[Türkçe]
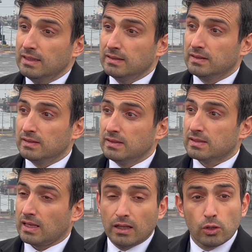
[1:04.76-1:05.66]
e,
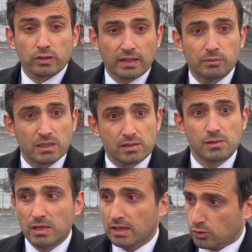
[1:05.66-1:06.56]
sanal ortamda,
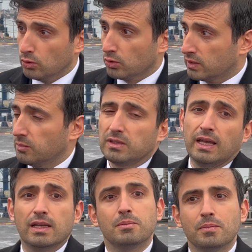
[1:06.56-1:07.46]
simülasyon ortamında
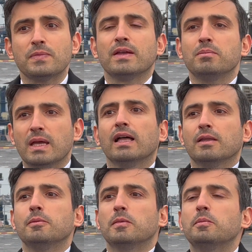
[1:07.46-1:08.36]
yani bir
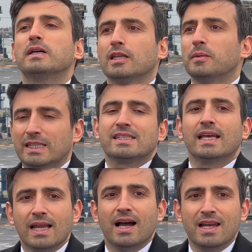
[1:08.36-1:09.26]

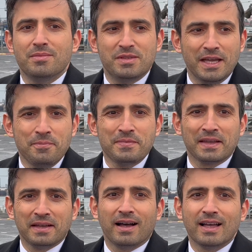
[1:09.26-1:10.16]
matematiksel alemde
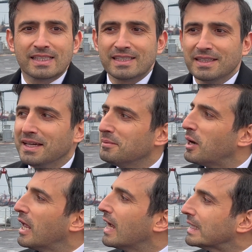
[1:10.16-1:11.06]
aslında
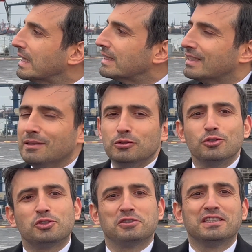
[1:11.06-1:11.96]
Bayraktar TB3
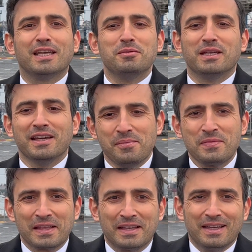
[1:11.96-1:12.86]
gemiye
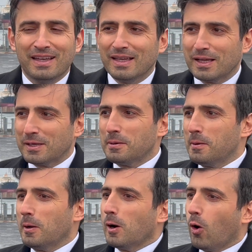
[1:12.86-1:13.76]

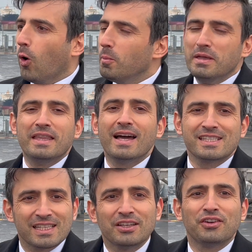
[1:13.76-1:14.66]
on
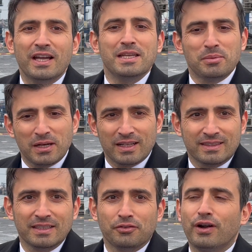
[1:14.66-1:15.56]
binlerce defa inip
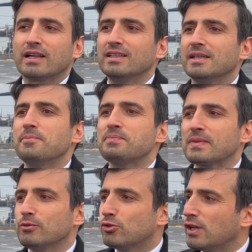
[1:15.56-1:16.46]
kalktı. Farklı
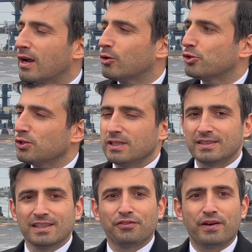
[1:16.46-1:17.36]
rüzgar
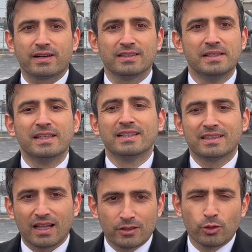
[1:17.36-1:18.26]
koşullarında, farklı
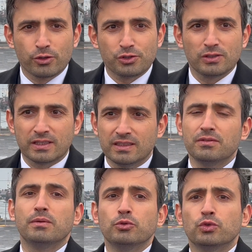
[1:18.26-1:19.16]
dalga
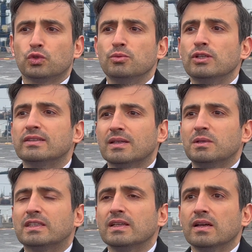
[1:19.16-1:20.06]
koşullarında ve bunu tümüyle
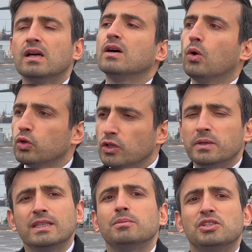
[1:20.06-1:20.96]
tabii ki
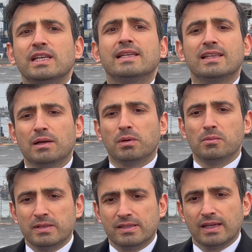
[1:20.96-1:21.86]
otomatik bir şekilde
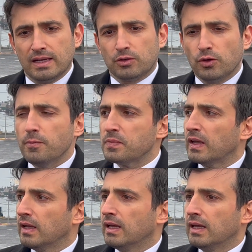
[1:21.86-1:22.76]
yapabilmesi gerekiyor.
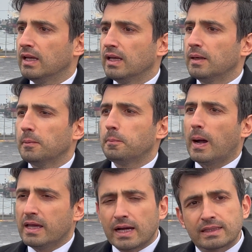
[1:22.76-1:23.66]

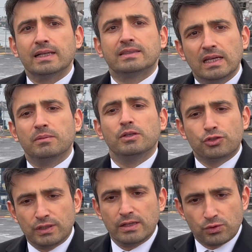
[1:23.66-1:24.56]
Bayraktar
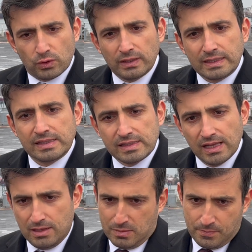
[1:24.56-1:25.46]
TB3'ten sonra da Kızıl
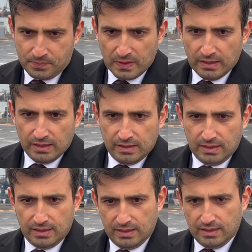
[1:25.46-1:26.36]
Elma e,